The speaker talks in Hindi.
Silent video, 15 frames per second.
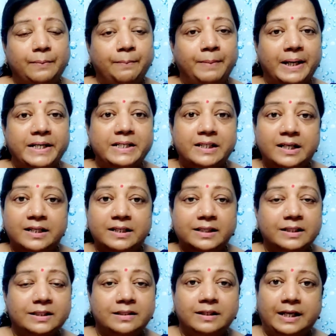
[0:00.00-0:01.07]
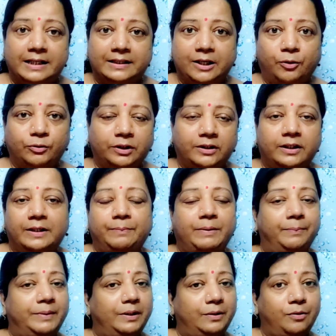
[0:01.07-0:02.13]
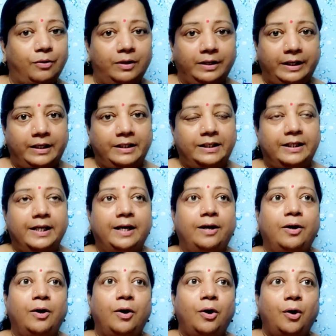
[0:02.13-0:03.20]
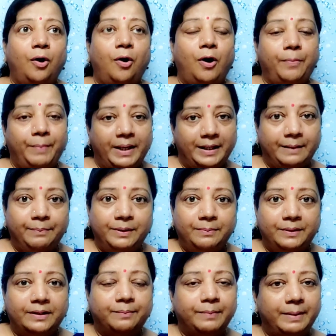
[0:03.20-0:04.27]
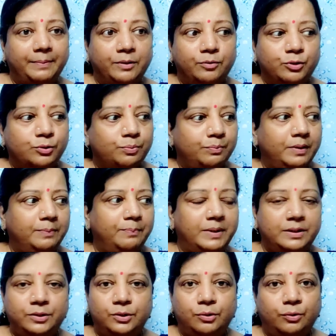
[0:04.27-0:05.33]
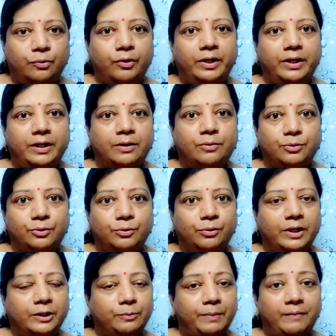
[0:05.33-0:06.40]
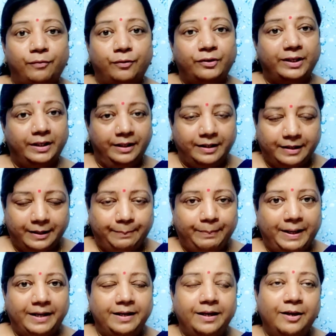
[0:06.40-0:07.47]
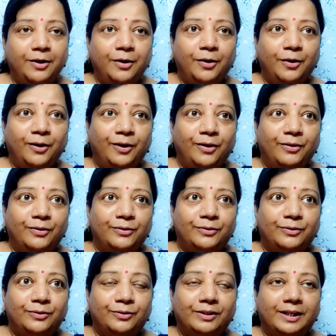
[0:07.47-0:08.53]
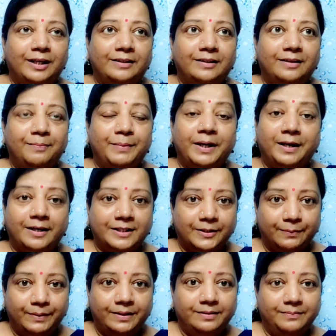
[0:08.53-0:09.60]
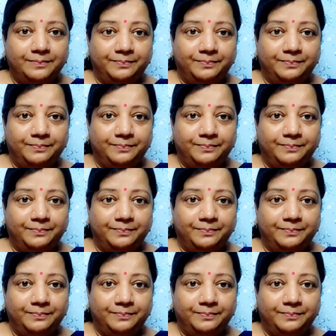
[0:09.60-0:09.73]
बाई चांस किसी दिन ऐसा होता था कि मम्मी ने कॉल नहीं किया और मैंने भी मतलब मैं भी कुछ में बिजी हो गई या कुछ हो गया तो मैं फ़ोन नहीं कर पाई तो क्या था मेरे हस्बैंड